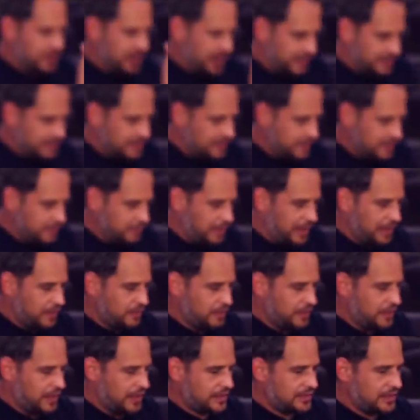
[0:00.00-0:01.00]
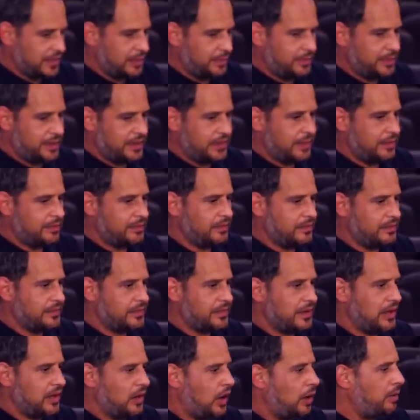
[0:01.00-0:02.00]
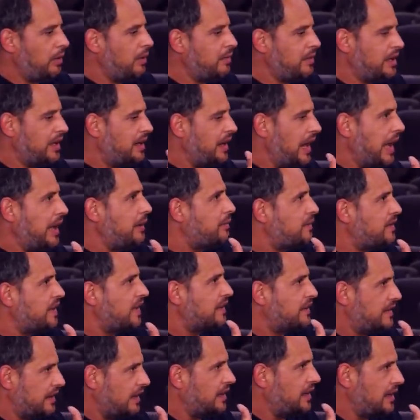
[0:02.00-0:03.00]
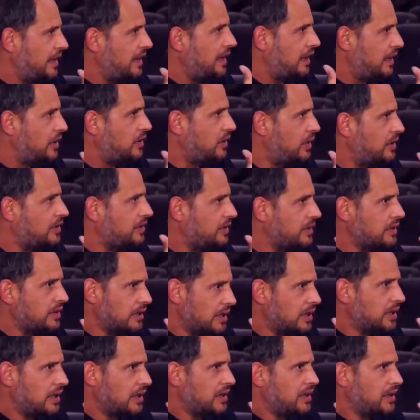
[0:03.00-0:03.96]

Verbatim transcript: als ich ihn mal gefragt habe, ähm, ob er mir in einem Satz erklären könnte,